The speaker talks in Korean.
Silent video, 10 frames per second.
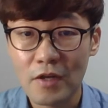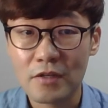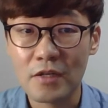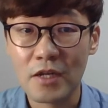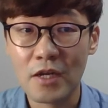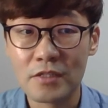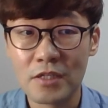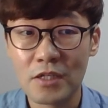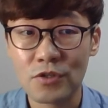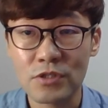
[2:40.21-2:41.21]

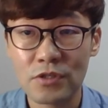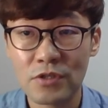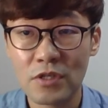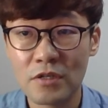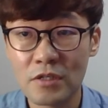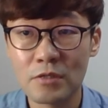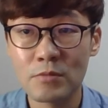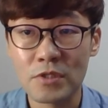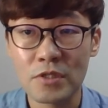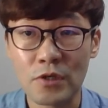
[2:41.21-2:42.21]
그래야지 전체적인
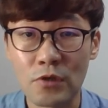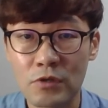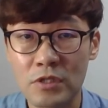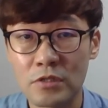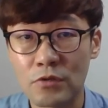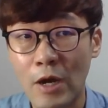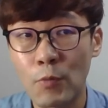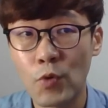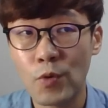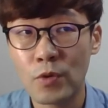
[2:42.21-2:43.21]
흐름을 그
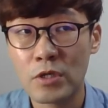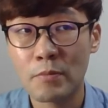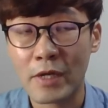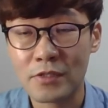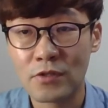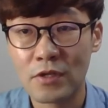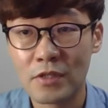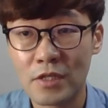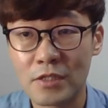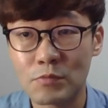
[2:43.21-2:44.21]
과목을
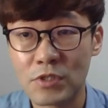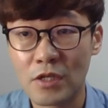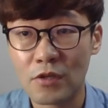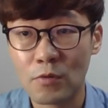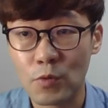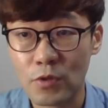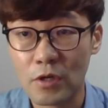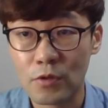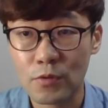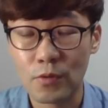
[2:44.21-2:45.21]
마스터한다는 입장에서
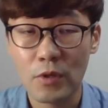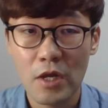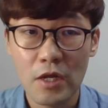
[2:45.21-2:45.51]
보더라도